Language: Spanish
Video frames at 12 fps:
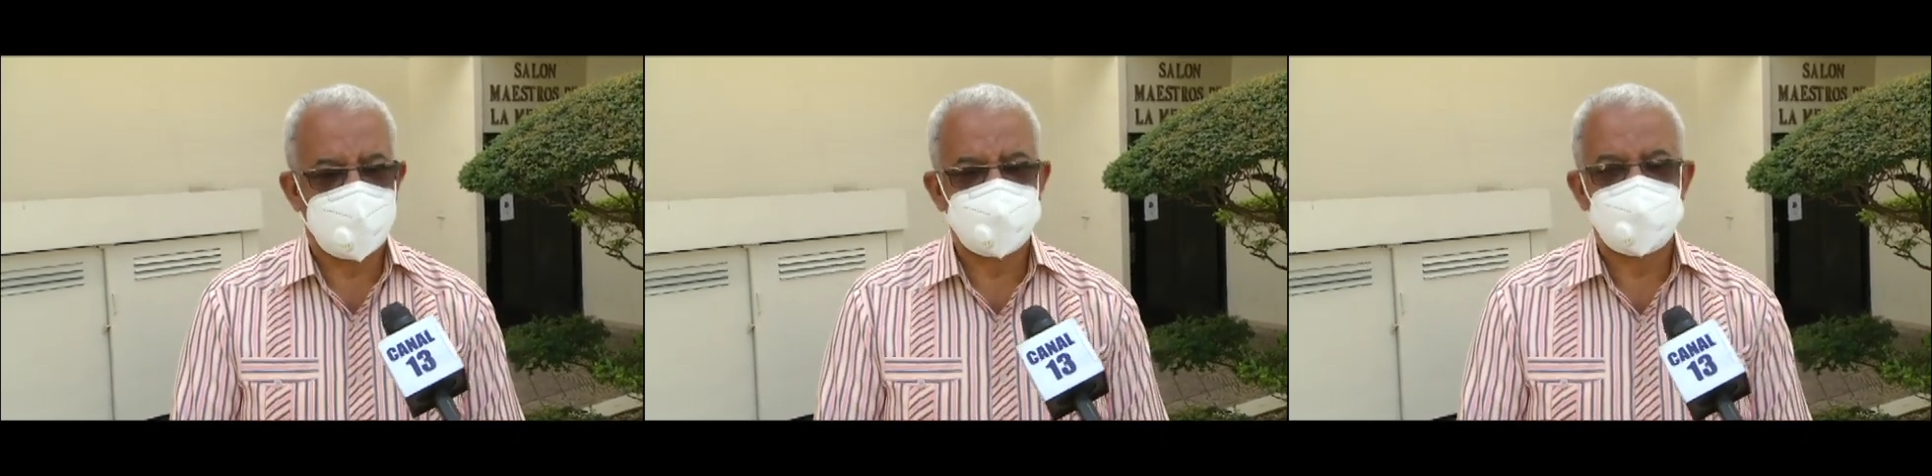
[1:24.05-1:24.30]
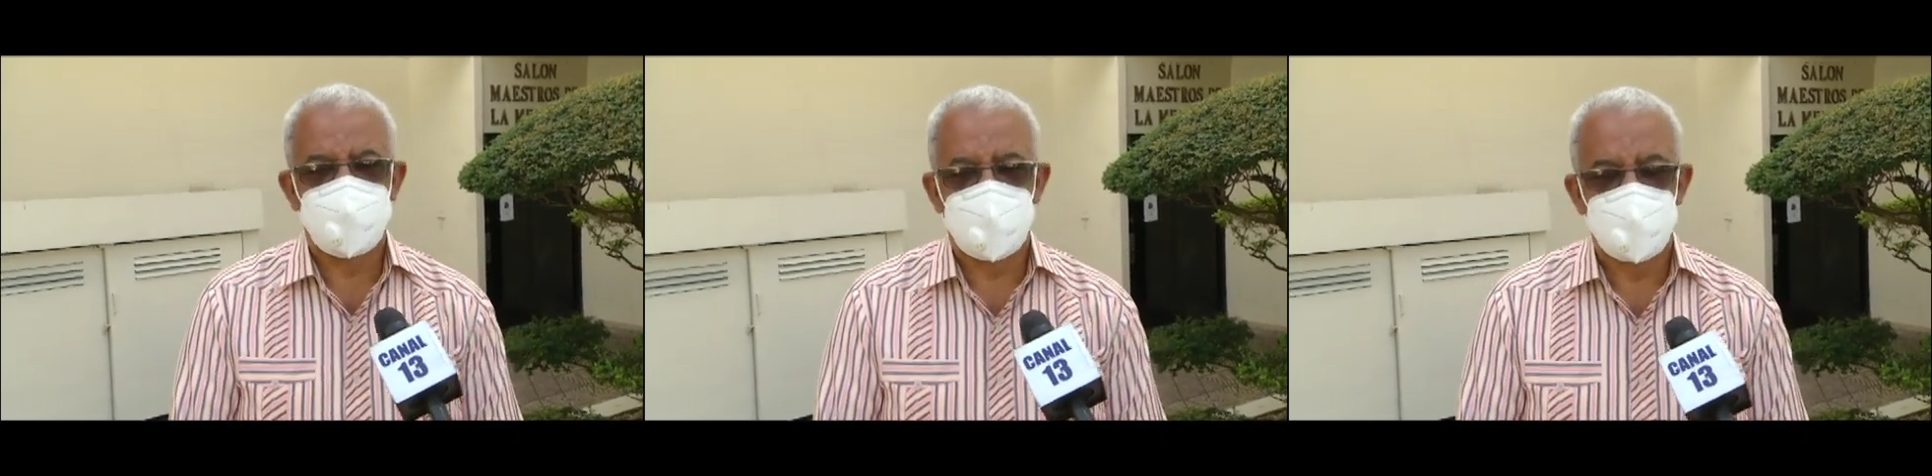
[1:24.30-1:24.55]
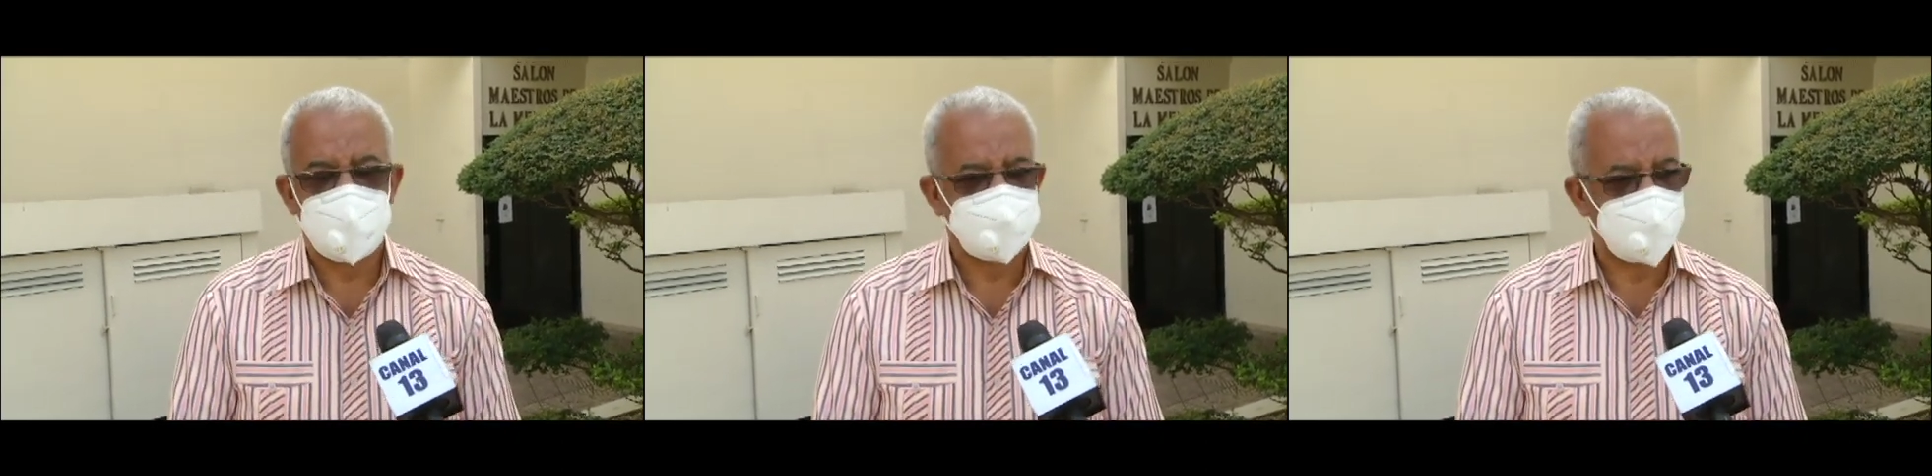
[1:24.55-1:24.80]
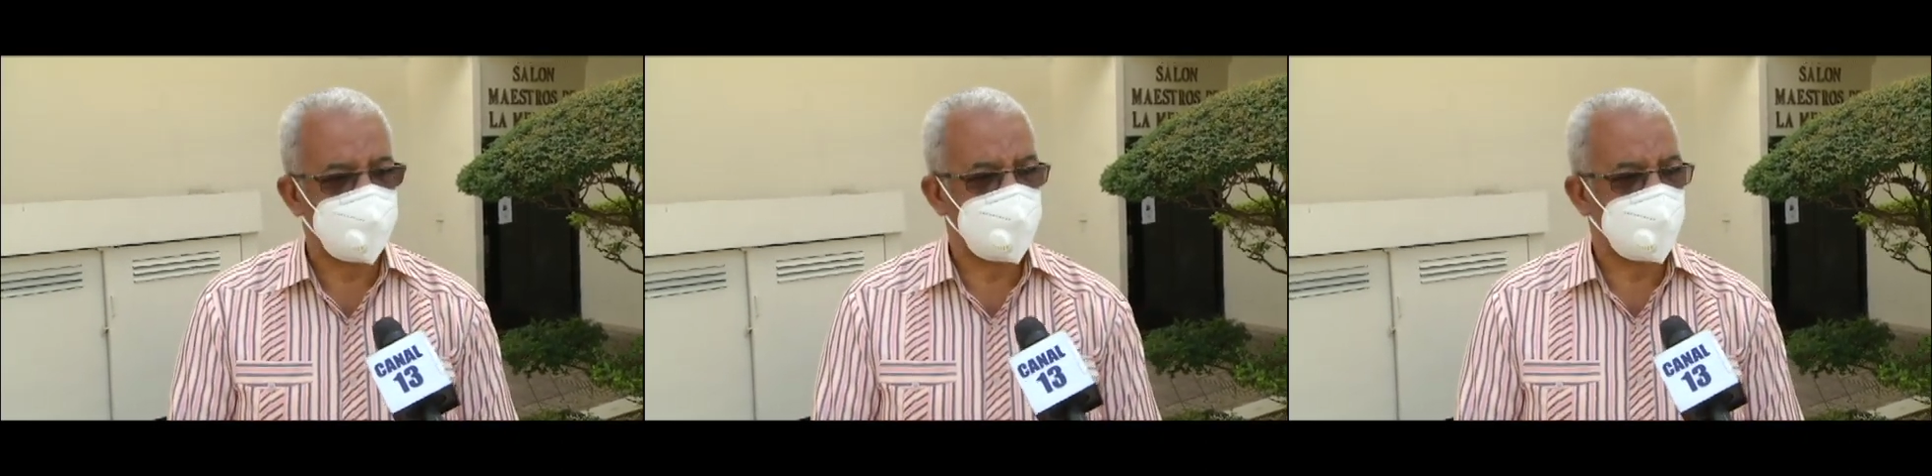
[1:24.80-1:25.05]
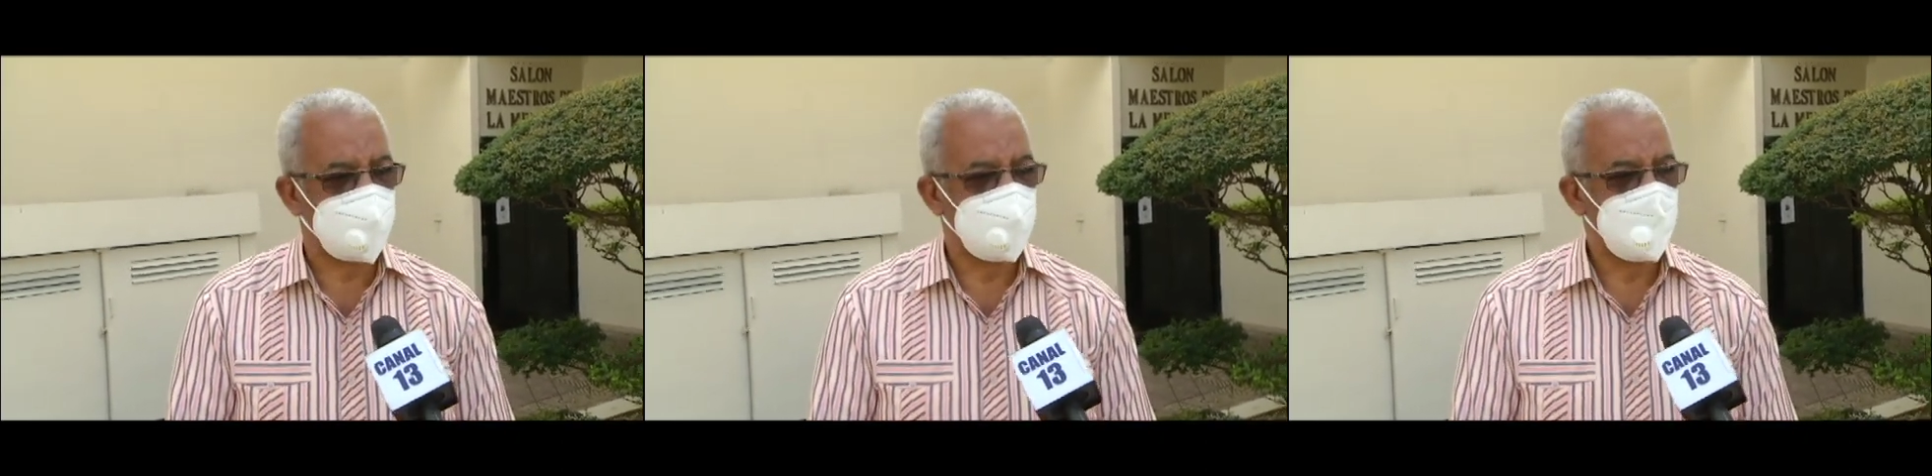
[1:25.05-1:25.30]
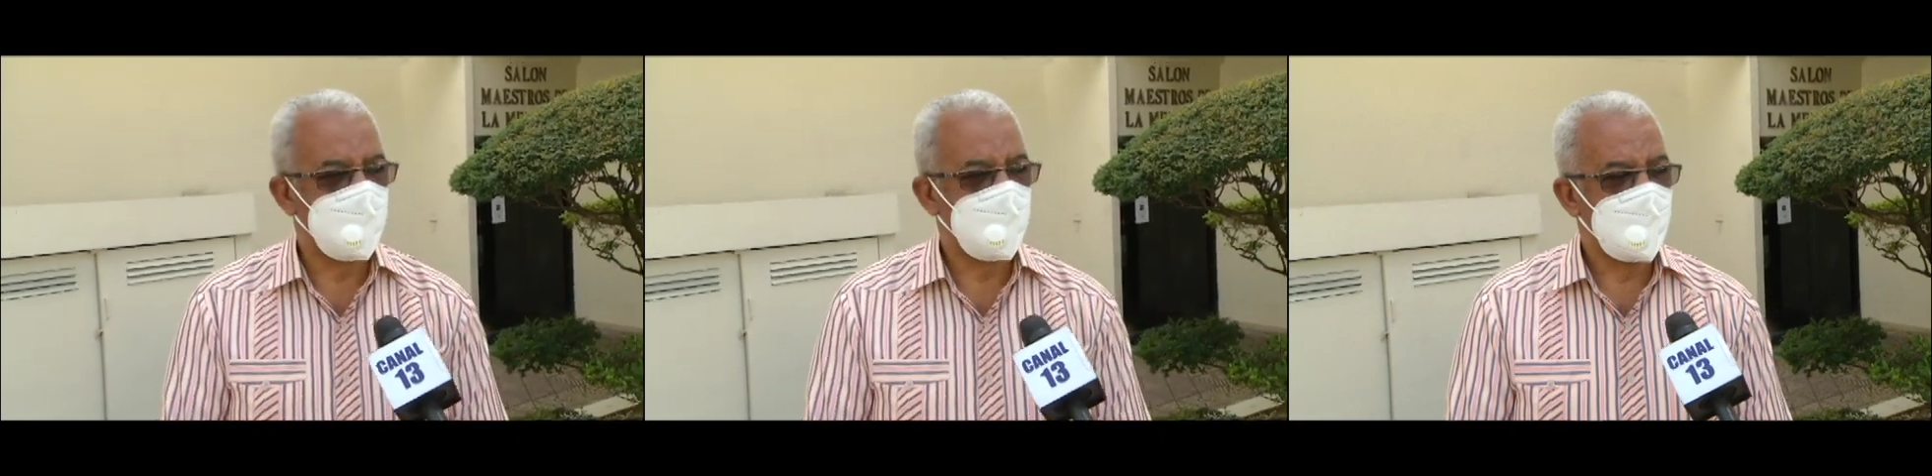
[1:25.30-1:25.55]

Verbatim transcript: casa farmacéutica,